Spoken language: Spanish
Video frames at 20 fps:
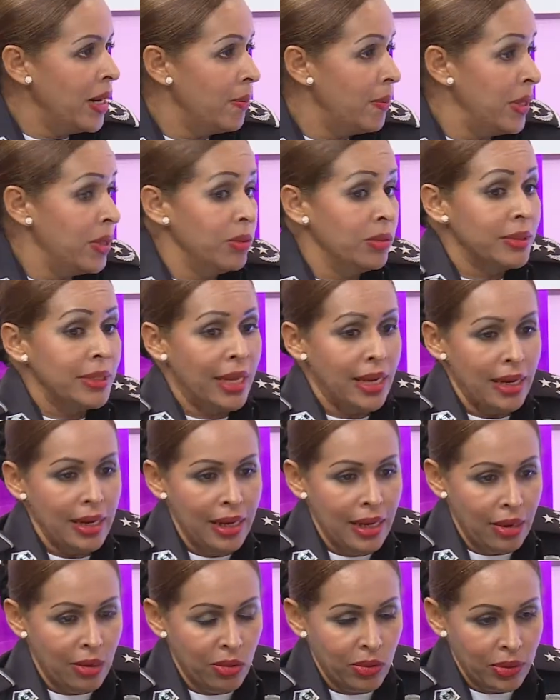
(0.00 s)
preguntarle
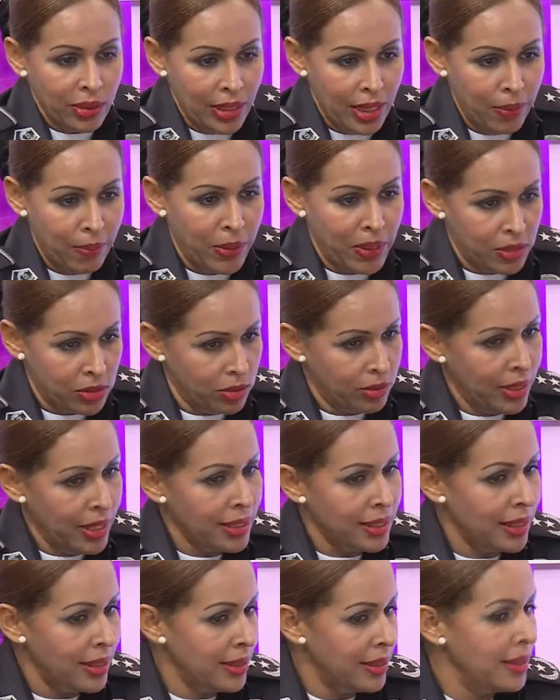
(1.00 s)
a otras personas
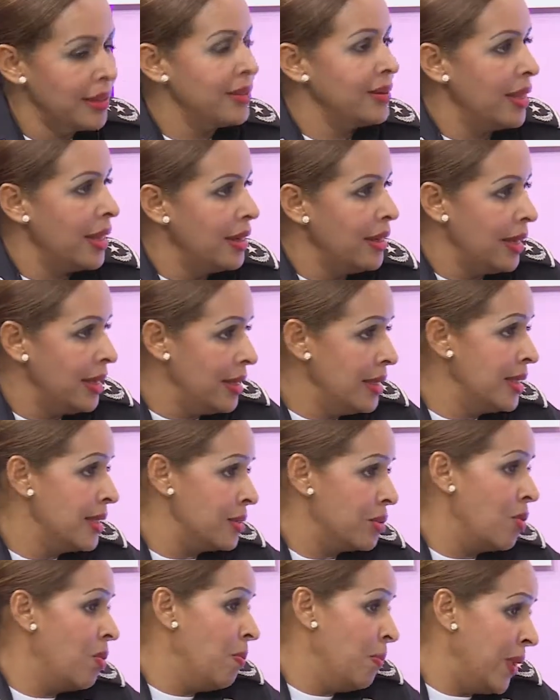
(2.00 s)
que, están ahí, que
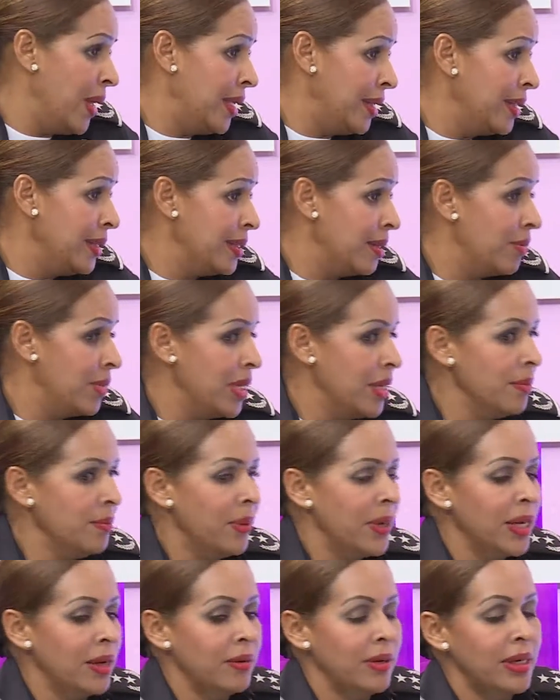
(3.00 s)
son padres también,
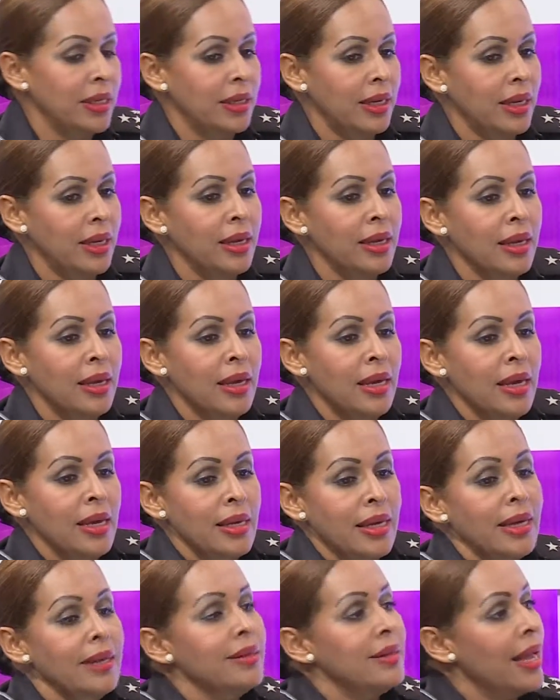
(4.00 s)
para ver qué,
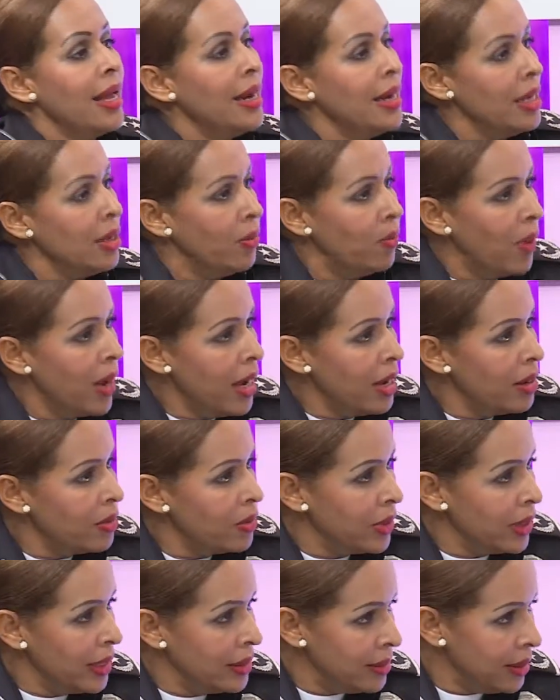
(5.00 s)
qué tal les va
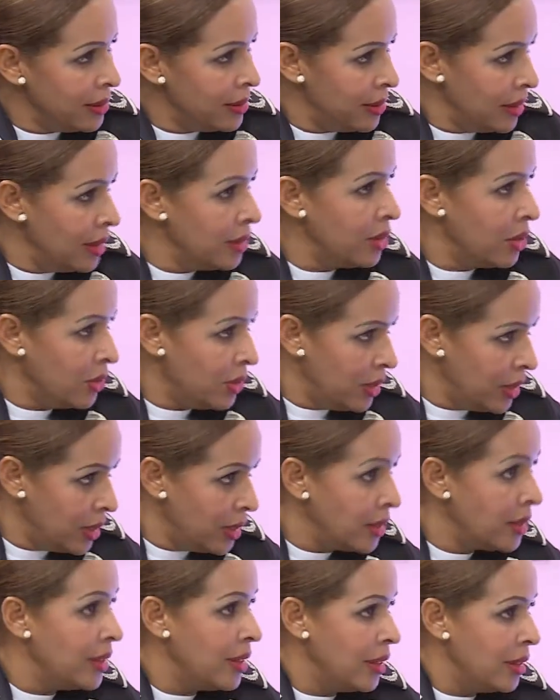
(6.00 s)
con ese centro
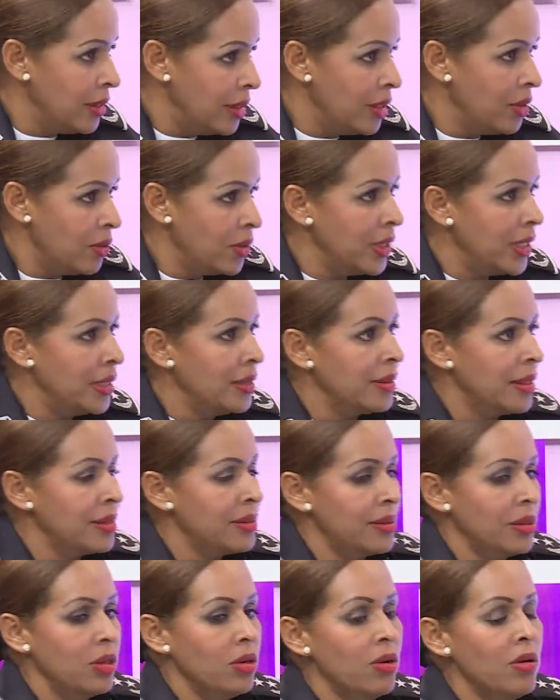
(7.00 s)
de,
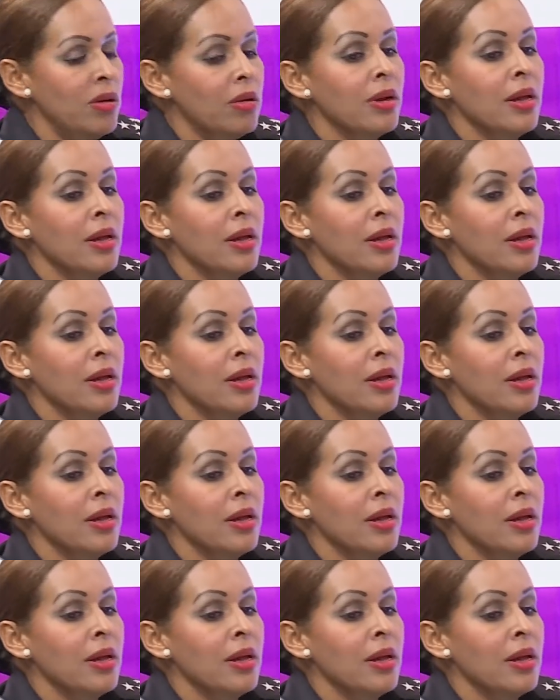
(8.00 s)
orientación.